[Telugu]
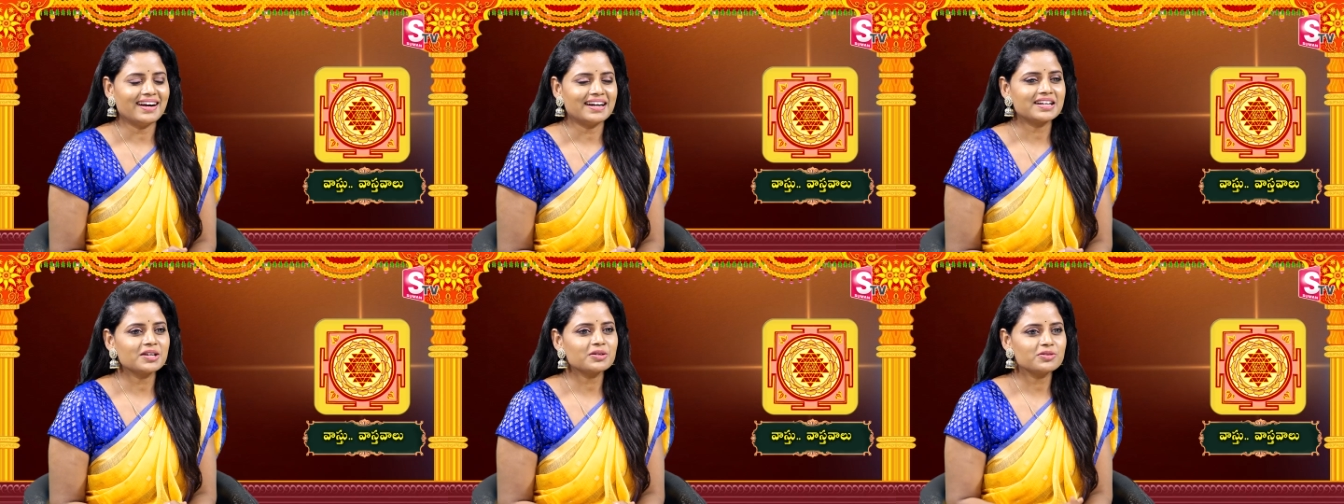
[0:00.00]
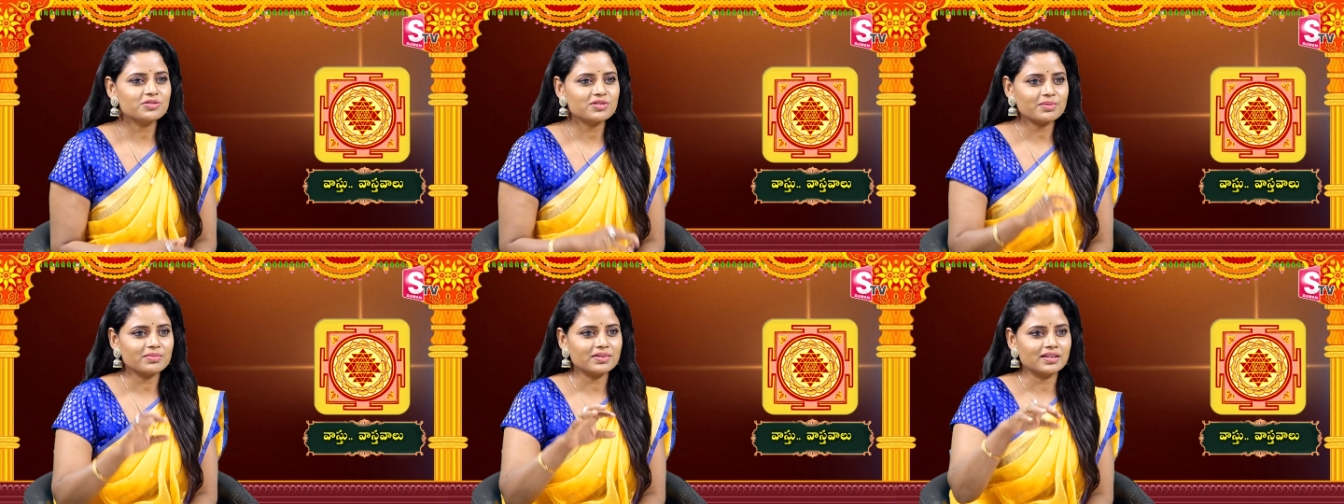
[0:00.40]
అట్లా
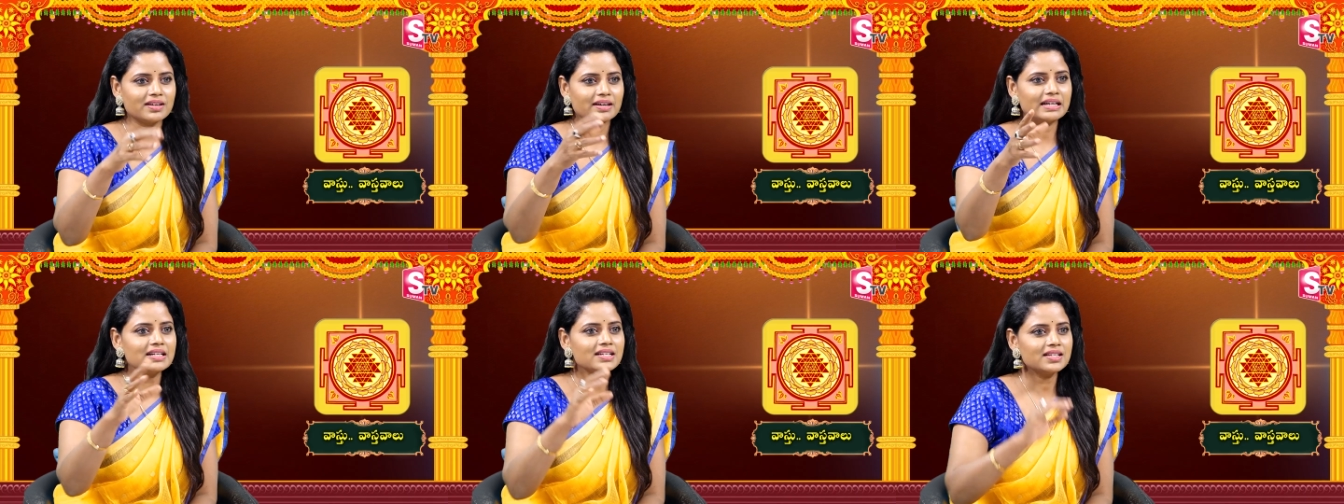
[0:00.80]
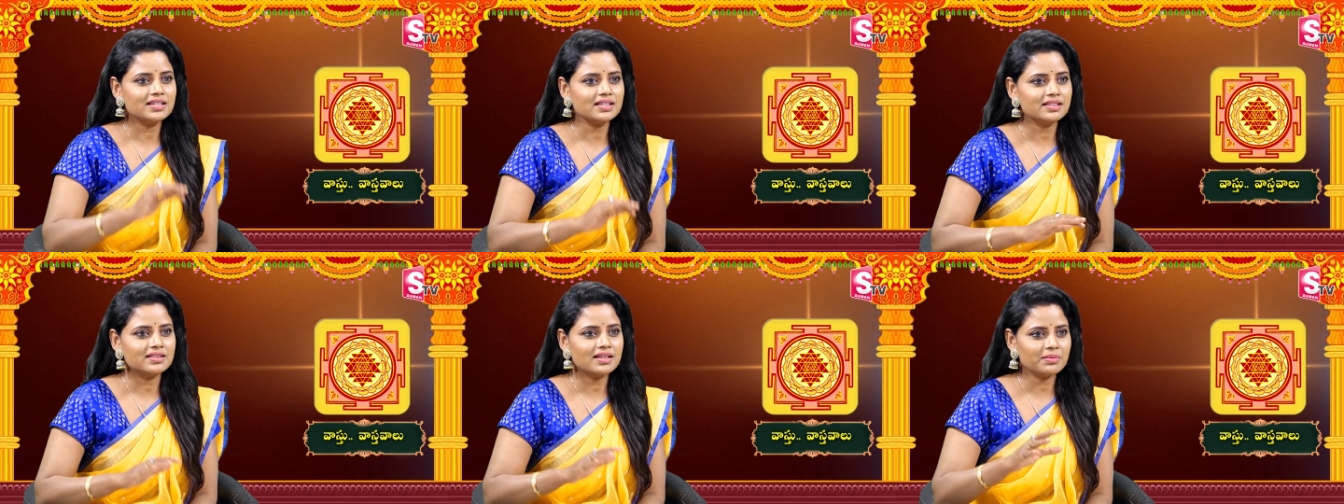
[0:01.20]
కొంచెం రెంట్కి
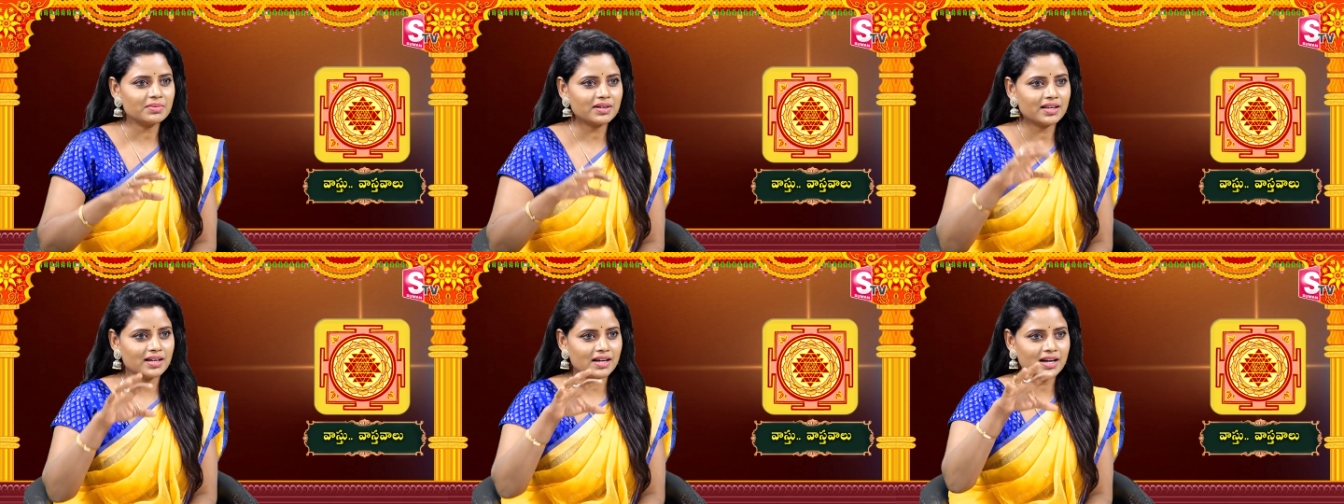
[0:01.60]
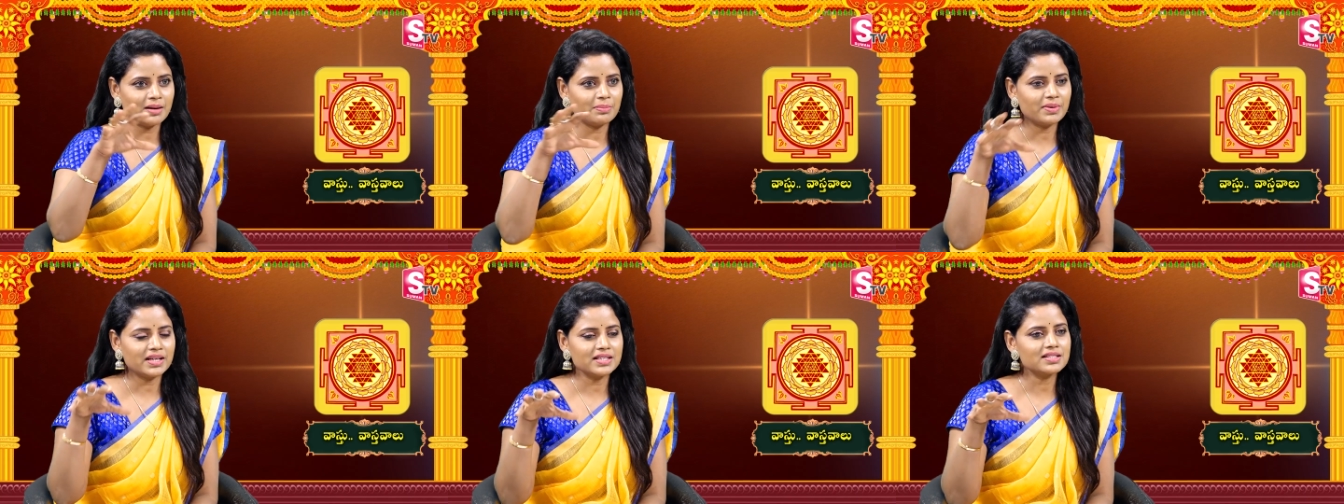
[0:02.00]
ఇద్దాంలే ఆ
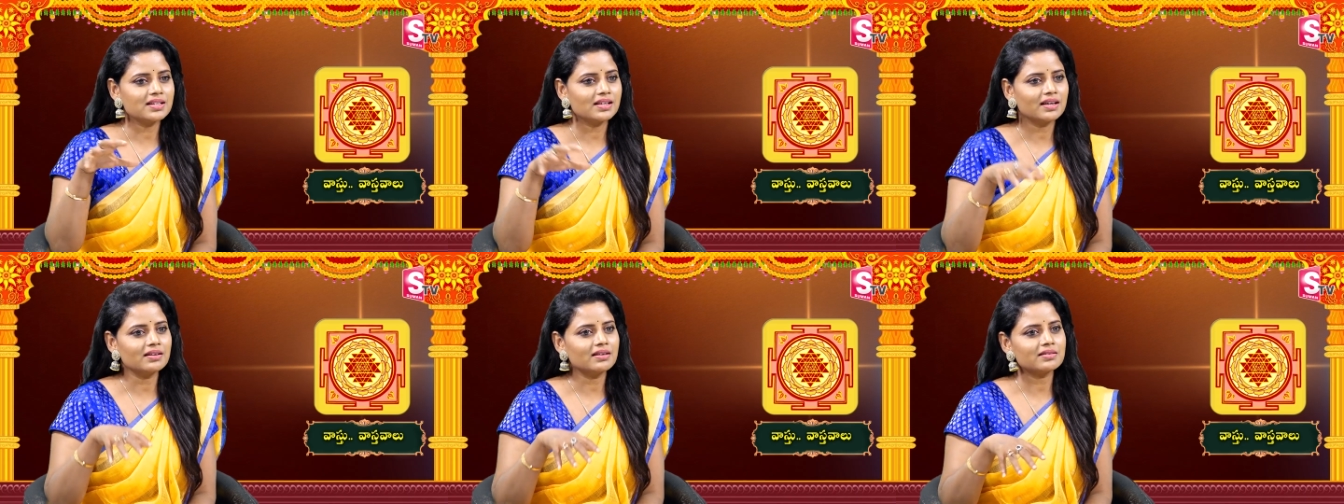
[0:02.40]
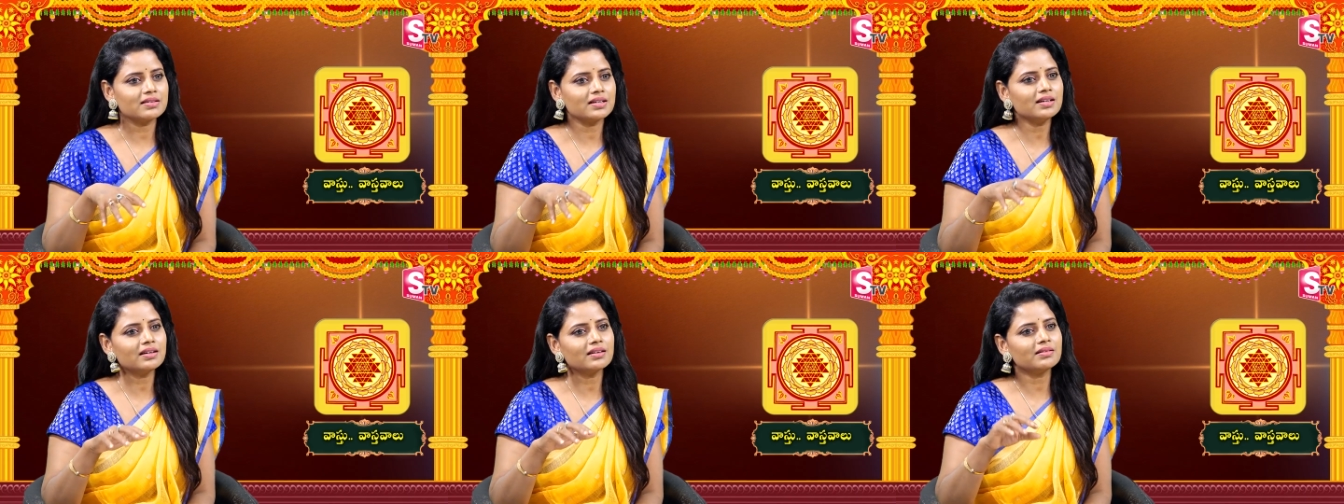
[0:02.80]
ప్లేస్ని
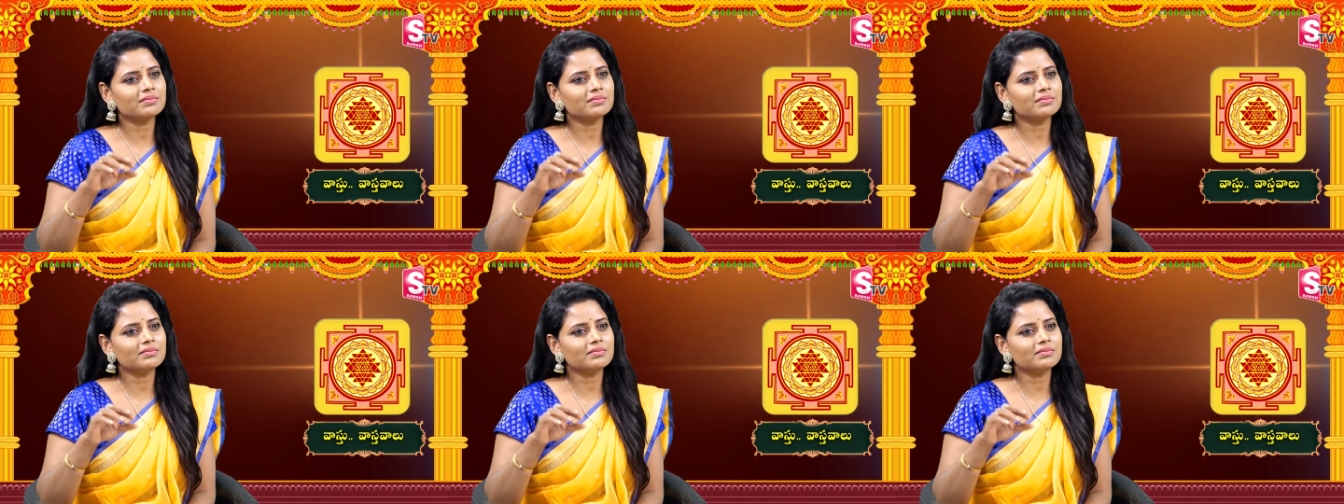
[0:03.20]
అన్నట్టుగా